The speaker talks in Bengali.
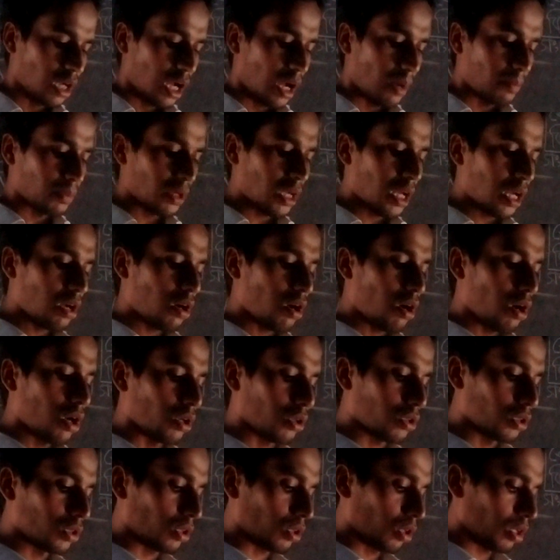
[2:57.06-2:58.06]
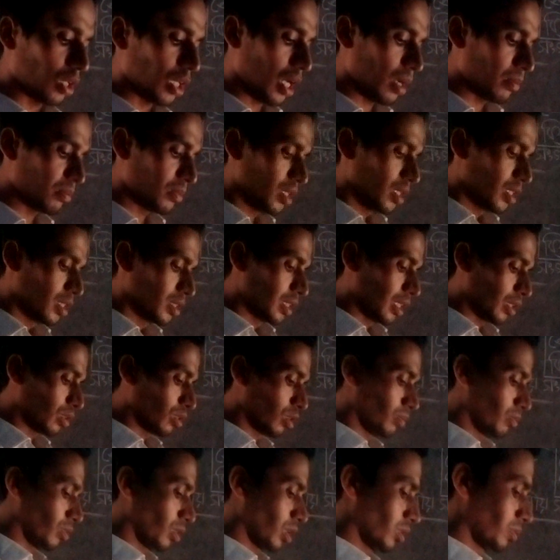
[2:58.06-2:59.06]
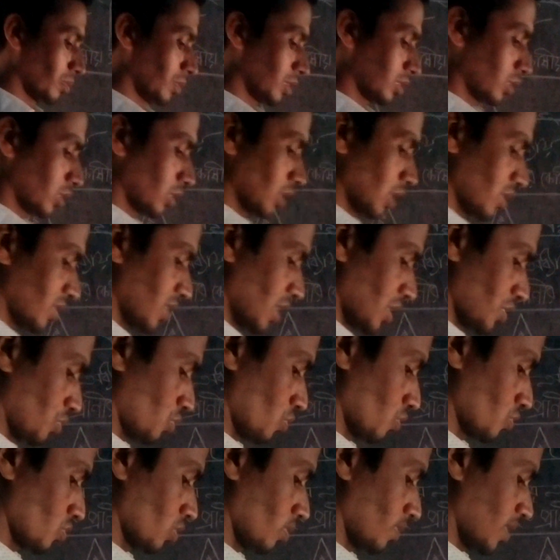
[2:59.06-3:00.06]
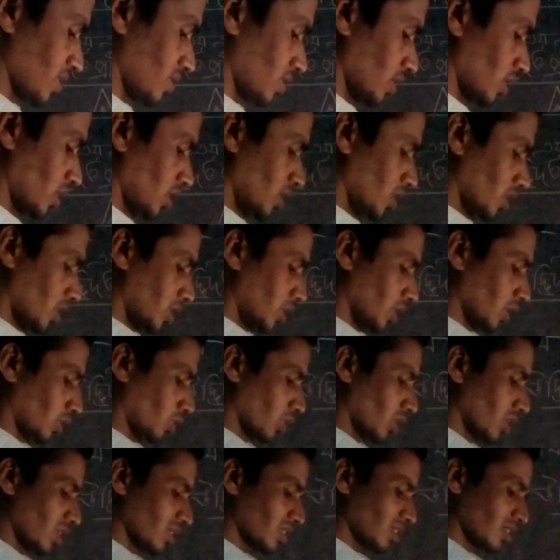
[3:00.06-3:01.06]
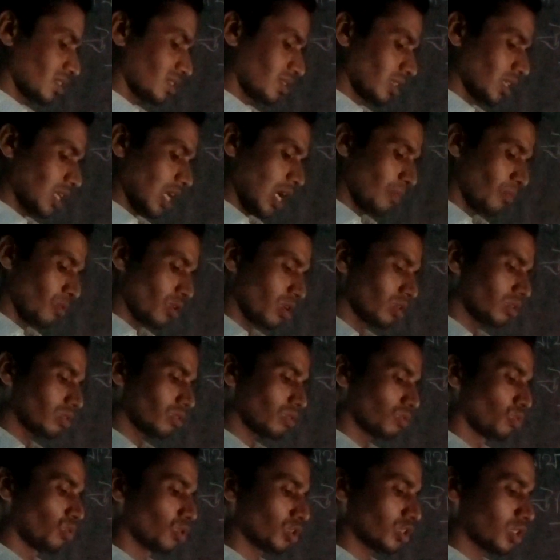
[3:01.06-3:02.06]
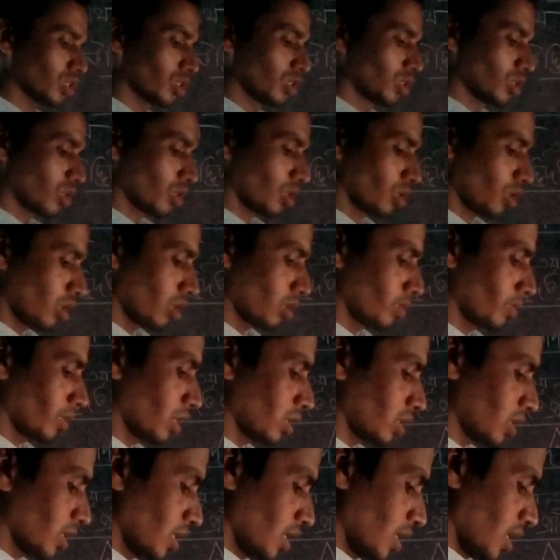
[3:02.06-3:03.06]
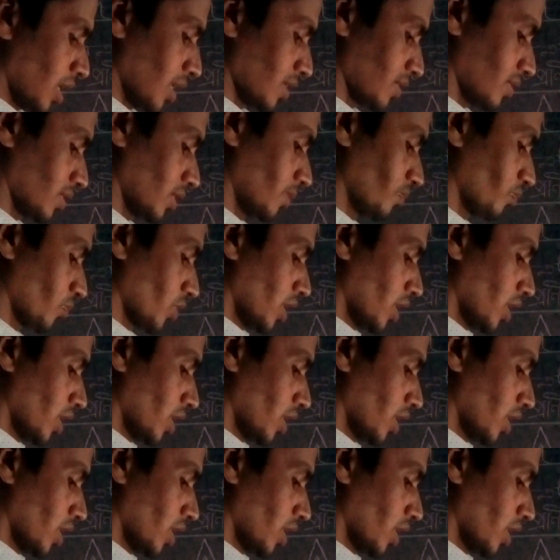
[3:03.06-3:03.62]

আমরা অঙ্কন করলাম যেগুলো বলার মধ্যে যে সেন্ট্রোজম আছে নিউক্লিয়াস আছে এবং কোষ গহ্বর আছে